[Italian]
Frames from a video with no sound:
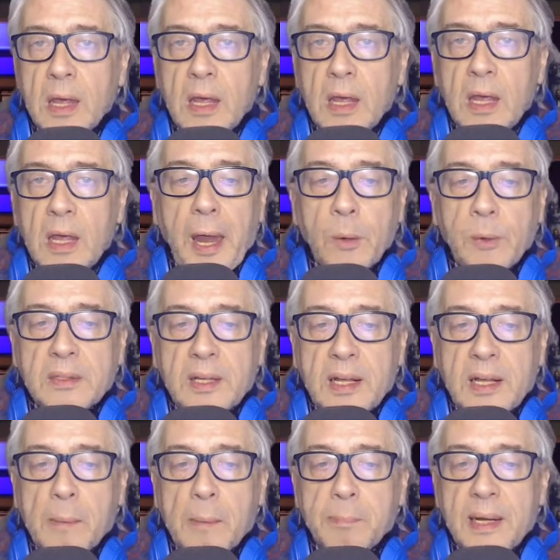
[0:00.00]
e un'intera
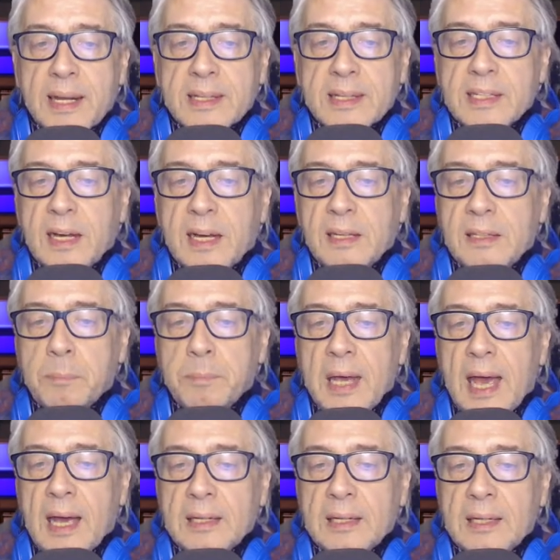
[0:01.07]
palazzina di tre
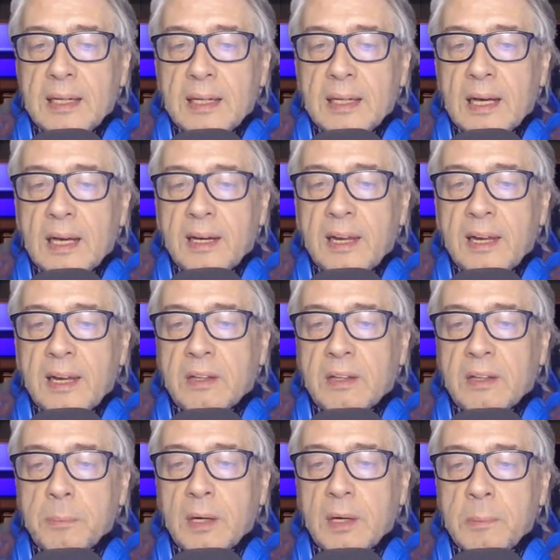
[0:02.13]
piani, resa
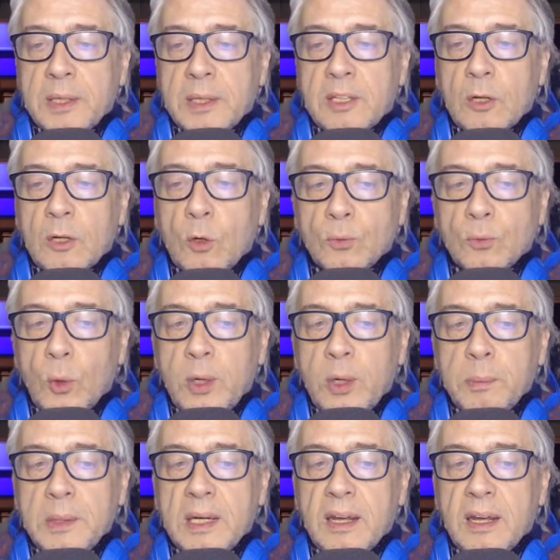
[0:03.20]
temporaneamente non
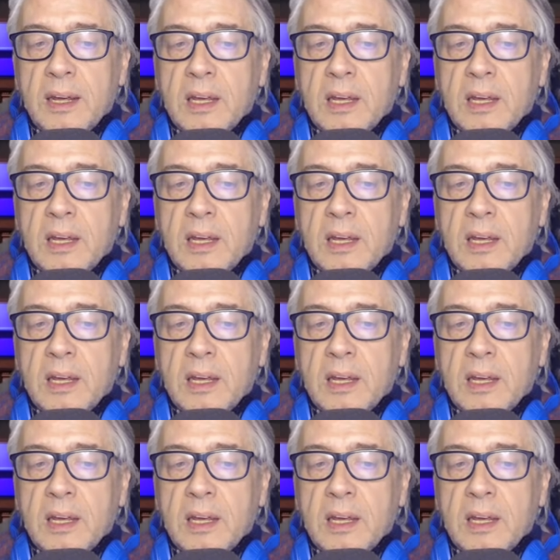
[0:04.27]
fruibile